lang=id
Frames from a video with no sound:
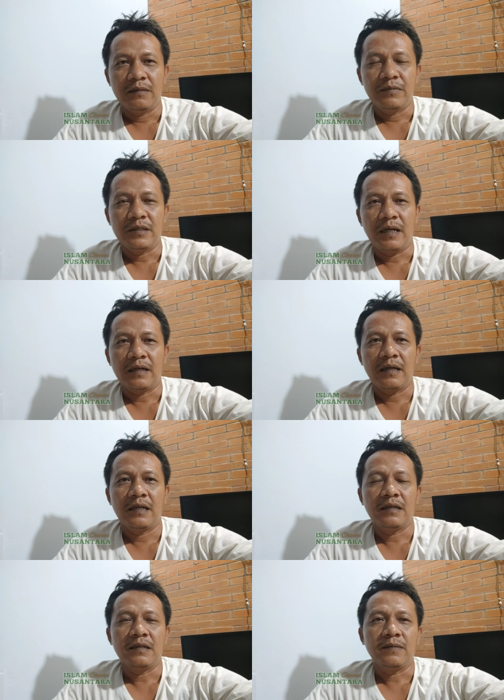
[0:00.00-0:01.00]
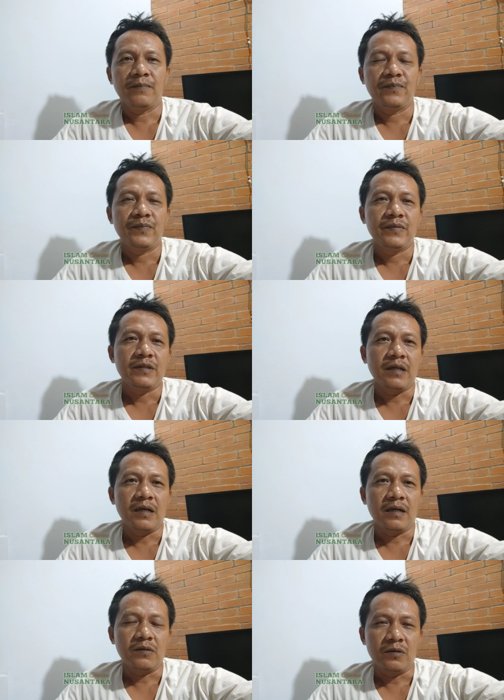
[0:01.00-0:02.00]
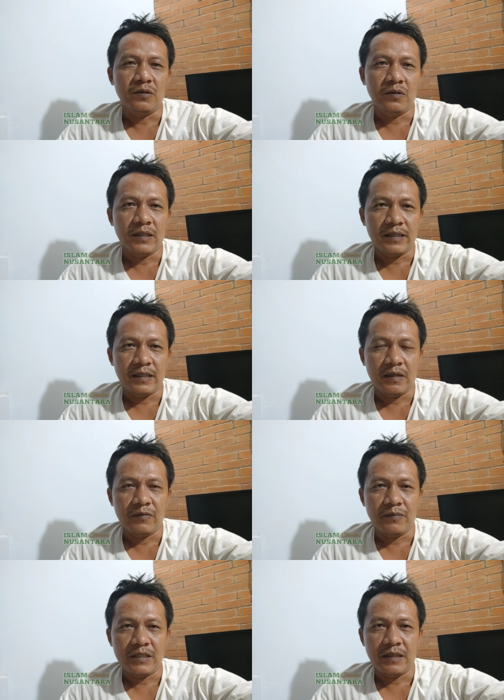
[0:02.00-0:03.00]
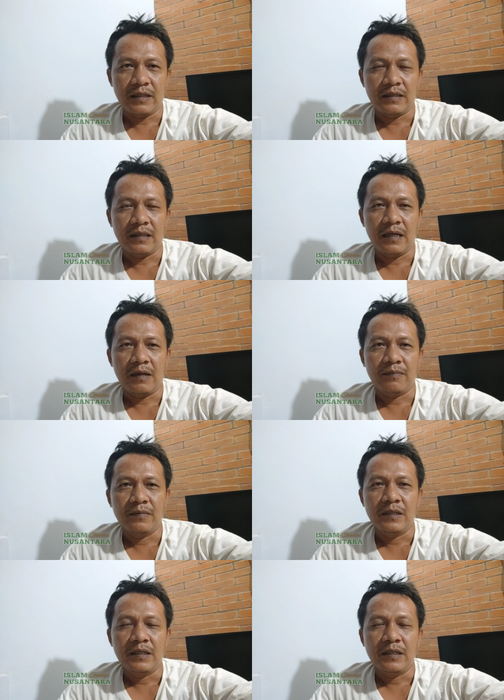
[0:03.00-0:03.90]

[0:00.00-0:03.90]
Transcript: Misalkan cara duduk ketika membaca kitab.